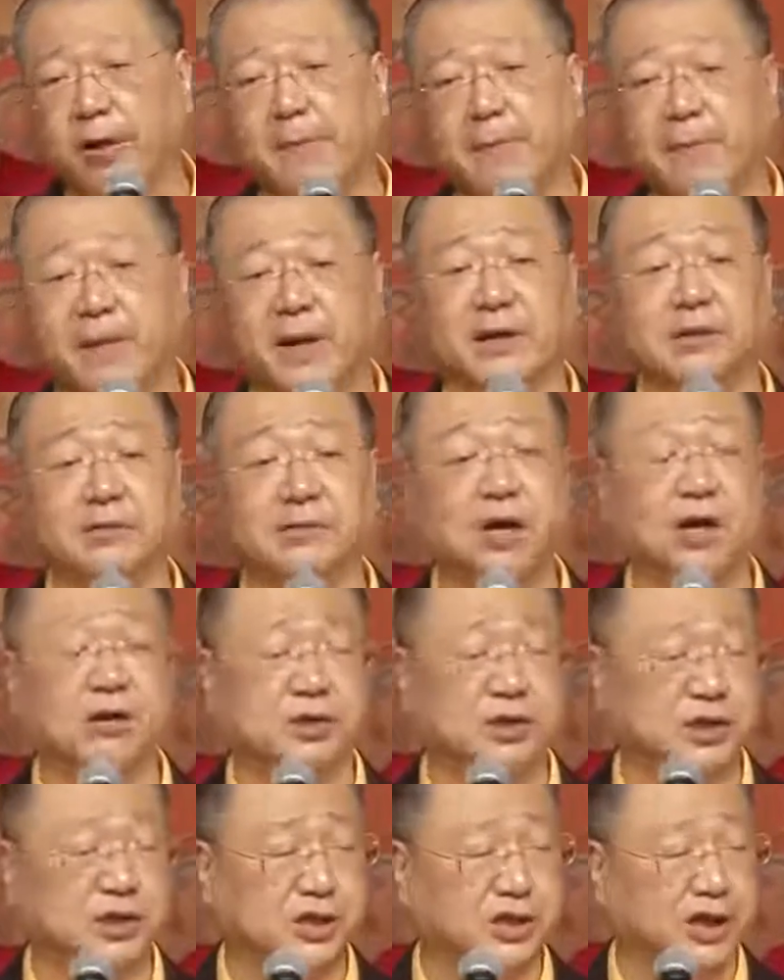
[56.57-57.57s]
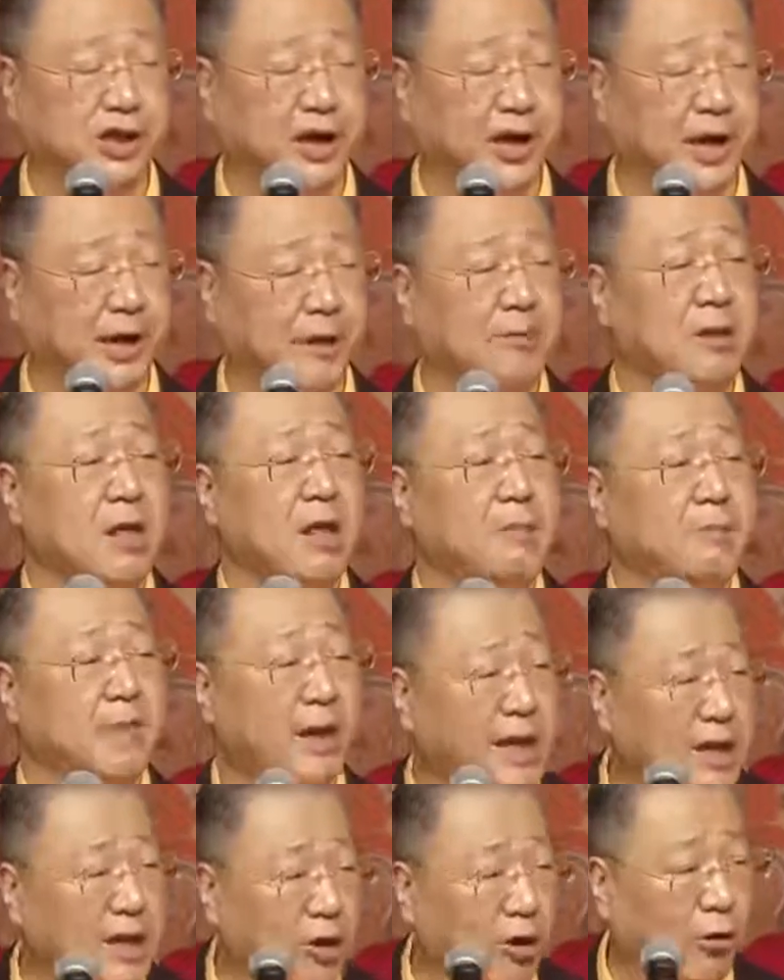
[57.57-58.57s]
碰到一些
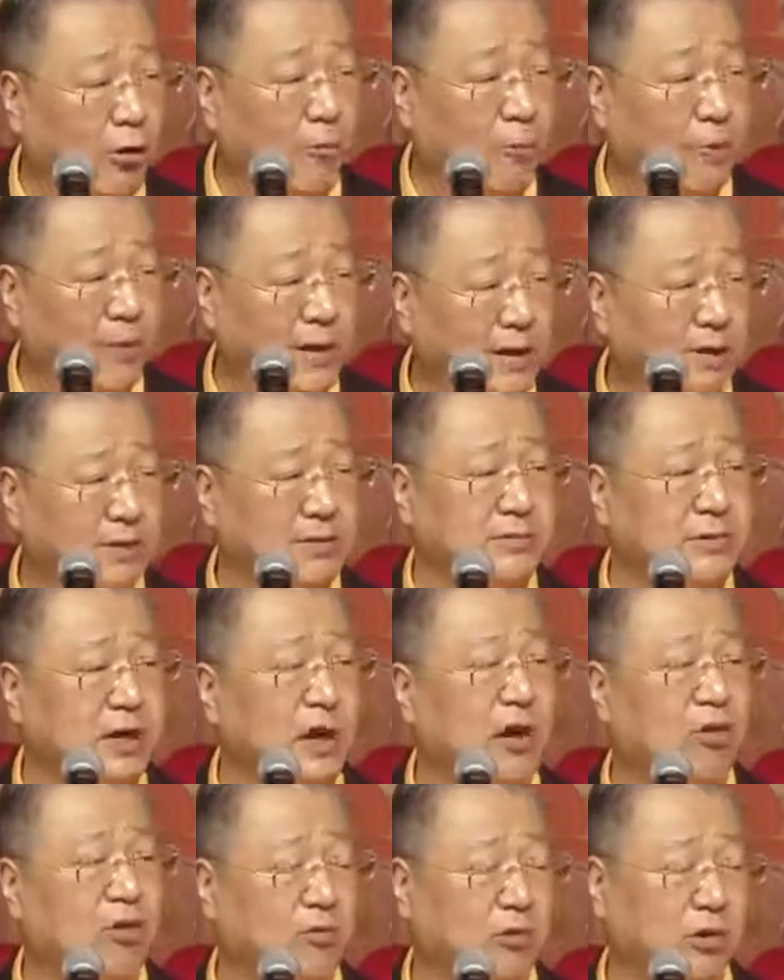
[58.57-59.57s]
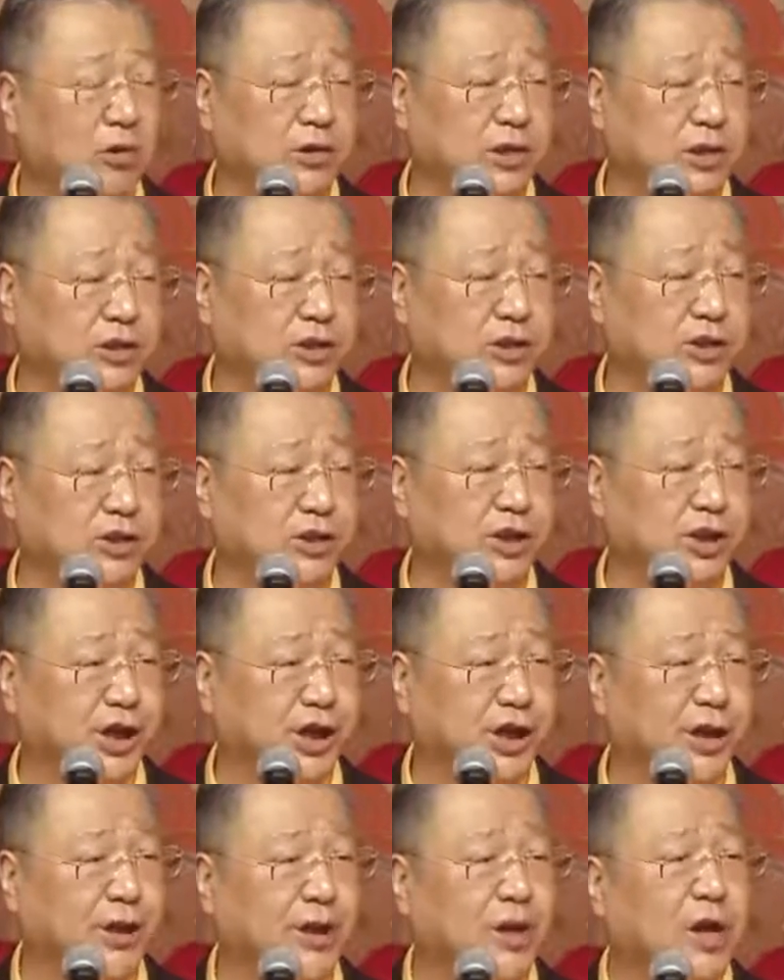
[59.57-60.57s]
没有碰到过的事情，